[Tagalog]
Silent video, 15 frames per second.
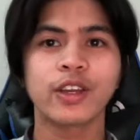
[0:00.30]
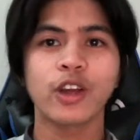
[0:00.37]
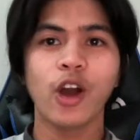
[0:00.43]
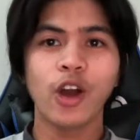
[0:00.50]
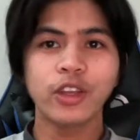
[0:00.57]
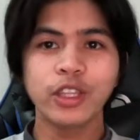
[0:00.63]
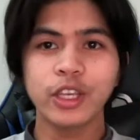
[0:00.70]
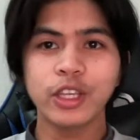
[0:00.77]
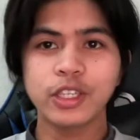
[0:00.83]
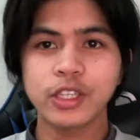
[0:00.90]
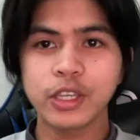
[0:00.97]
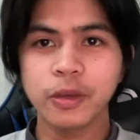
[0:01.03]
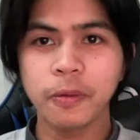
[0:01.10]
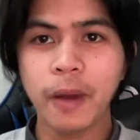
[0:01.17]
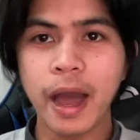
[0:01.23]

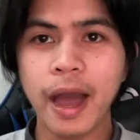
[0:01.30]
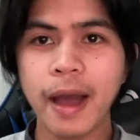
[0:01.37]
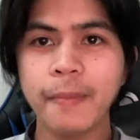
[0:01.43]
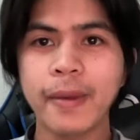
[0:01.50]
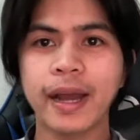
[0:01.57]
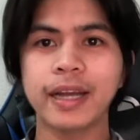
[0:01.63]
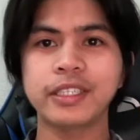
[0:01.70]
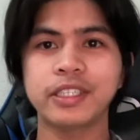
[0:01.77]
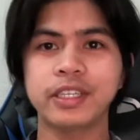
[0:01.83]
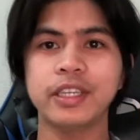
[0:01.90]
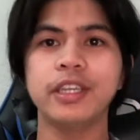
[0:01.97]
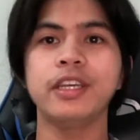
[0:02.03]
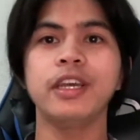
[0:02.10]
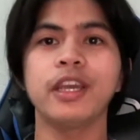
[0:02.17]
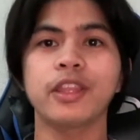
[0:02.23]
Konnichiwa mga
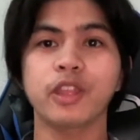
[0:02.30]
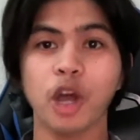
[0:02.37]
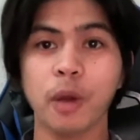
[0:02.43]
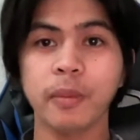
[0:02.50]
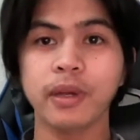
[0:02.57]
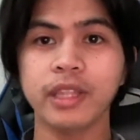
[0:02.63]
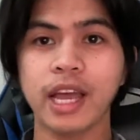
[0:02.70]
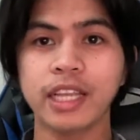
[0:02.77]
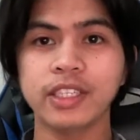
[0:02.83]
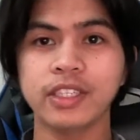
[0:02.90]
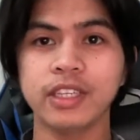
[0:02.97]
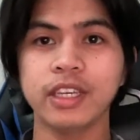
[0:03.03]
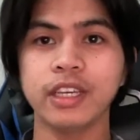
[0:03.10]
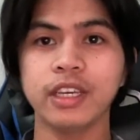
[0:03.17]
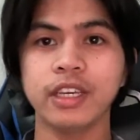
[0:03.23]
chi,
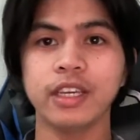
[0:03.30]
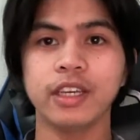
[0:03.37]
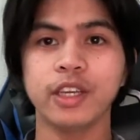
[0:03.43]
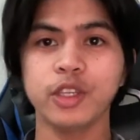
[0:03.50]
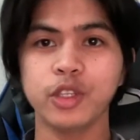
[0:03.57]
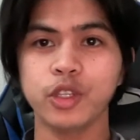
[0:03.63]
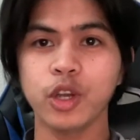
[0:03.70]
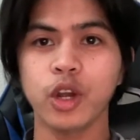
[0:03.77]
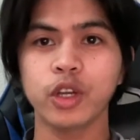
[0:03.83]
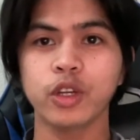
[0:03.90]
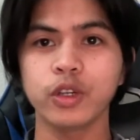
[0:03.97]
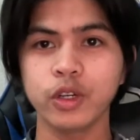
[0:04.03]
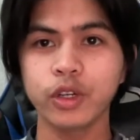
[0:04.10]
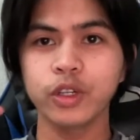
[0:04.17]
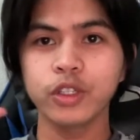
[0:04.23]
tomodachi, is your
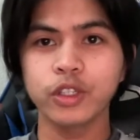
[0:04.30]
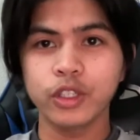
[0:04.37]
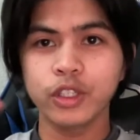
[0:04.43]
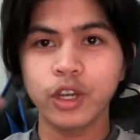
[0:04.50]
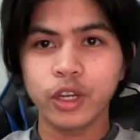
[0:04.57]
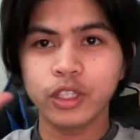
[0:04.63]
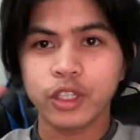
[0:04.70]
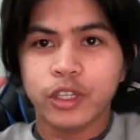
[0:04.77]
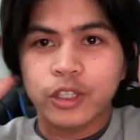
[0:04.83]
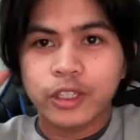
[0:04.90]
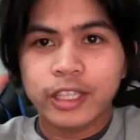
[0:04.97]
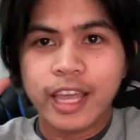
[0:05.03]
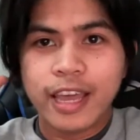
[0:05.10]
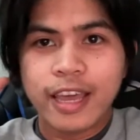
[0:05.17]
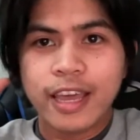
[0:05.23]
kun, John Kung
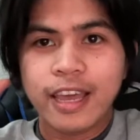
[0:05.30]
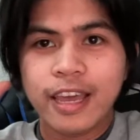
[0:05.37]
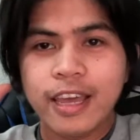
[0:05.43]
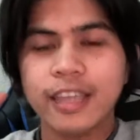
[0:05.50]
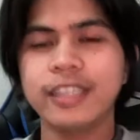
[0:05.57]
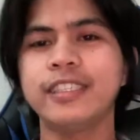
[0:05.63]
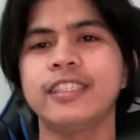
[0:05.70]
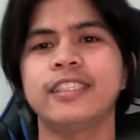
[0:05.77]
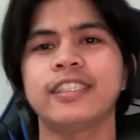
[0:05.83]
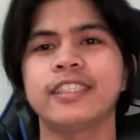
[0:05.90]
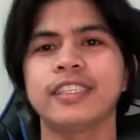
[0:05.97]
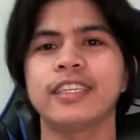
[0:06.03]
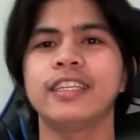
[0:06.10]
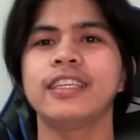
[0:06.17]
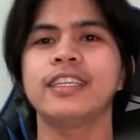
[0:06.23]
des.
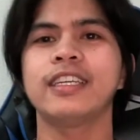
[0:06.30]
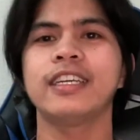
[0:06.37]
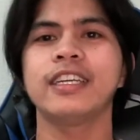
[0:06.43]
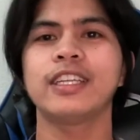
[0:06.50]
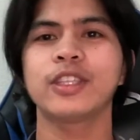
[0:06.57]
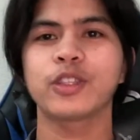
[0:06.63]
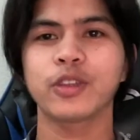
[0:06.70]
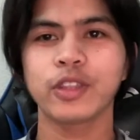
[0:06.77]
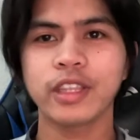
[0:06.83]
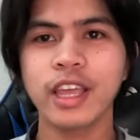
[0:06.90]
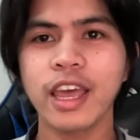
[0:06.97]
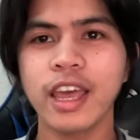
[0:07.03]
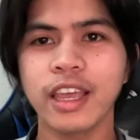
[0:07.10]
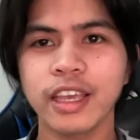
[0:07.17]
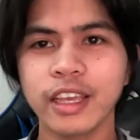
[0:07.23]

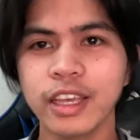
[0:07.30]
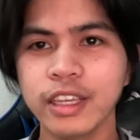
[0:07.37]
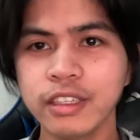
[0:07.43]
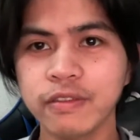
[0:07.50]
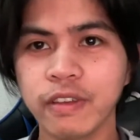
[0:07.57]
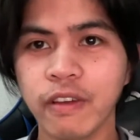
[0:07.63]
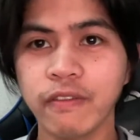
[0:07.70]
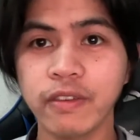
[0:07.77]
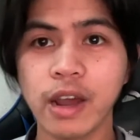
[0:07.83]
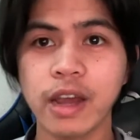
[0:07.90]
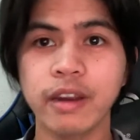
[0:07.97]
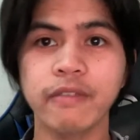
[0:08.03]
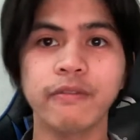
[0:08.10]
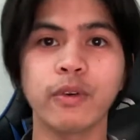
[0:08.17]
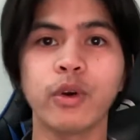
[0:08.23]
Today is
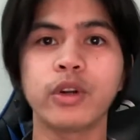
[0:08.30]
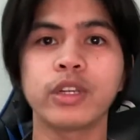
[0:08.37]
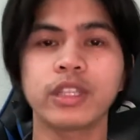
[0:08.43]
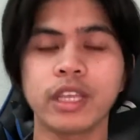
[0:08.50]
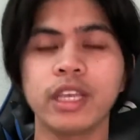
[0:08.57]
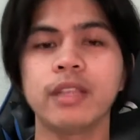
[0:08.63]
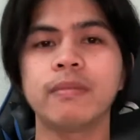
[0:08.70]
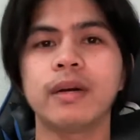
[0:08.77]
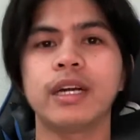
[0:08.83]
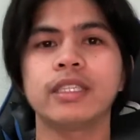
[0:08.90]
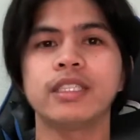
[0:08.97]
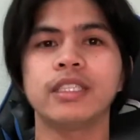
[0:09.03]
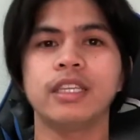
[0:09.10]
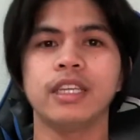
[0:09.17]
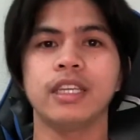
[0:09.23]
February 14 mga
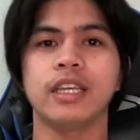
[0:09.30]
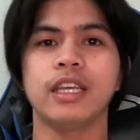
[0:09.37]
chi.